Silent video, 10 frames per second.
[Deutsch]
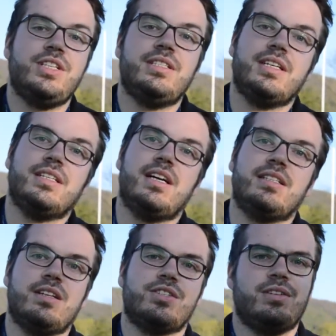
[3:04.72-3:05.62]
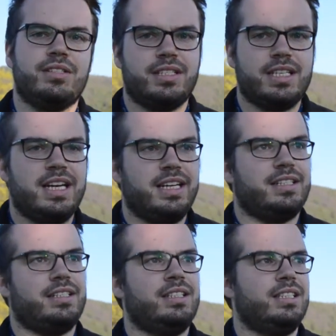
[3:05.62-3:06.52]
Schiedsrichter hat Touchdown
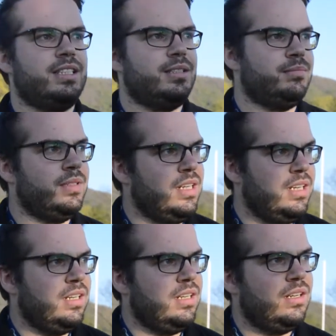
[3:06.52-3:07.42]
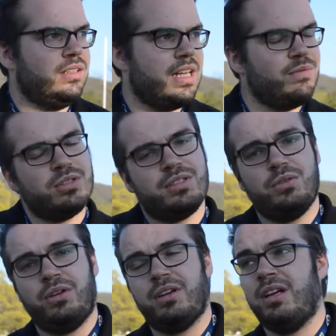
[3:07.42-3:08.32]
gezeigt. Ähm, dann wurde es
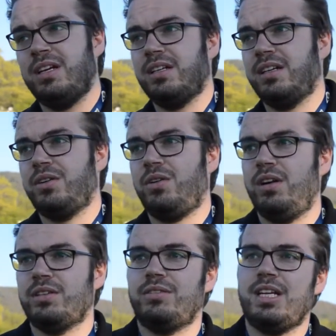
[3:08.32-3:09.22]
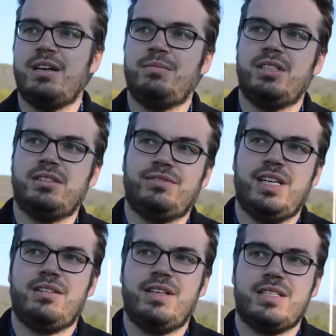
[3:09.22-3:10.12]
zurückgecallt äh, und dann haben wir
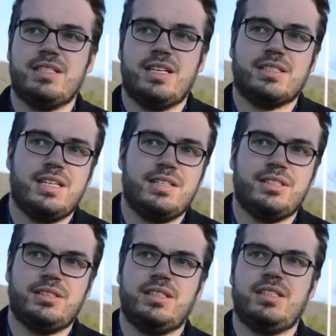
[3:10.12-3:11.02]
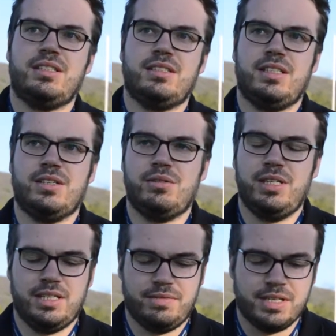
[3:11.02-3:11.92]
fairerweise gesagt, ja, der, der, der
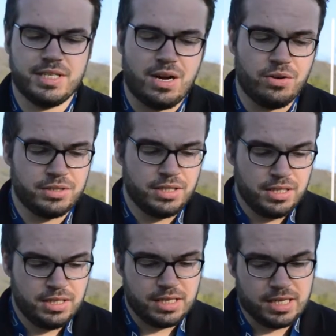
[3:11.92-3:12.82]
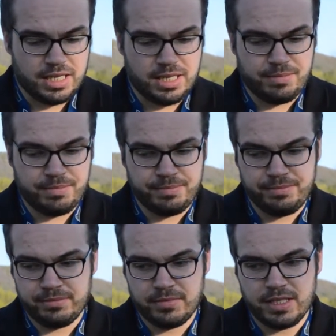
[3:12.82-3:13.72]
Kollege war down. Ähm,
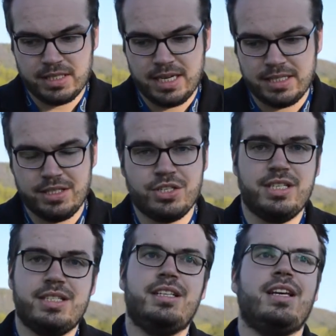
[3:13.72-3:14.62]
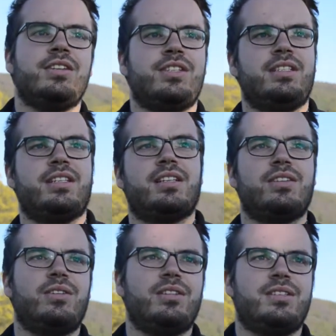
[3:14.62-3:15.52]
das heißt, ich schieße nicht gegen
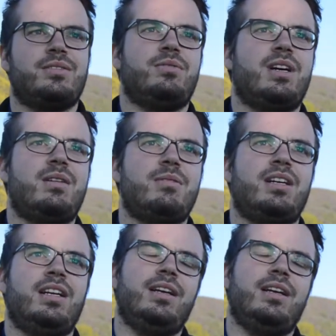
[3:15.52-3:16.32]
Schiedsrichter oder so, aber